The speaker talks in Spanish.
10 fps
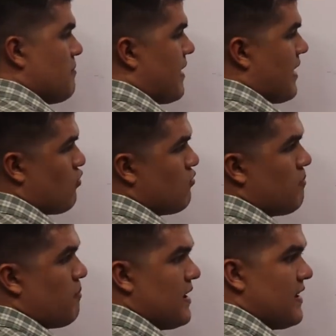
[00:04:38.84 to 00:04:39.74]
para
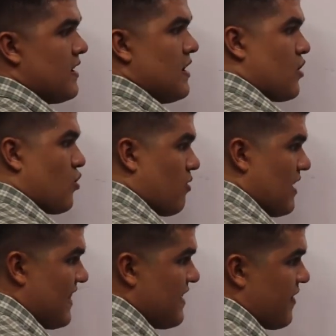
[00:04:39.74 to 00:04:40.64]
cumplir con
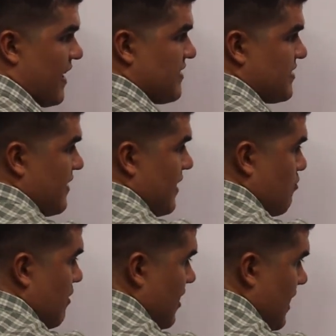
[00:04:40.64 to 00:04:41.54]
la diferencia de
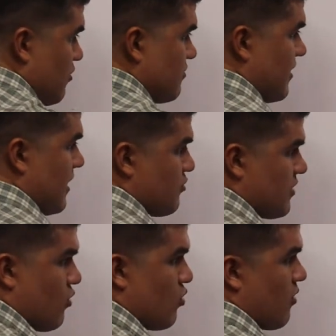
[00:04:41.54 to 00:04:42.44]
cuadrados tenemos
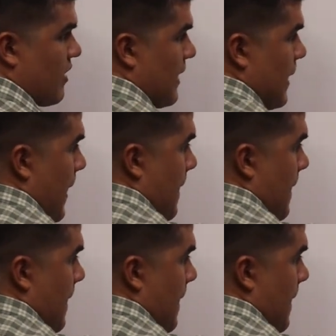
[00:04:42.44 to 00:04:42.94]
que colocar